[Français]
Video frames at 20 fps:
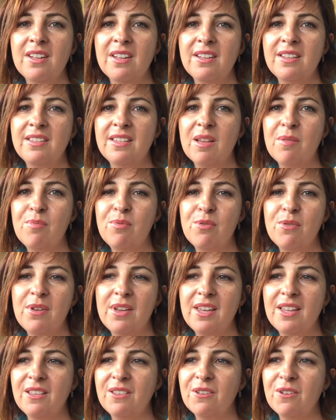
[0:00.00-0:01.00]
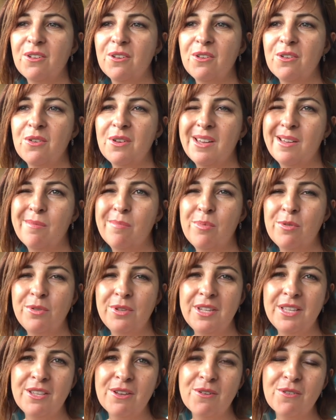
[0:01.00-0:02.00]
ça peut être euh, un
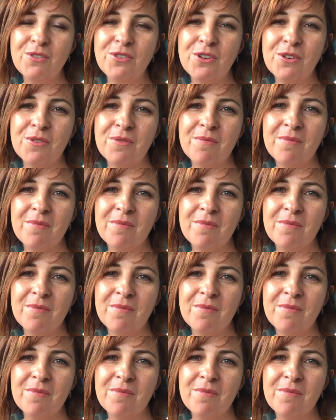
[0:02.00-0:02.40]
petit ange.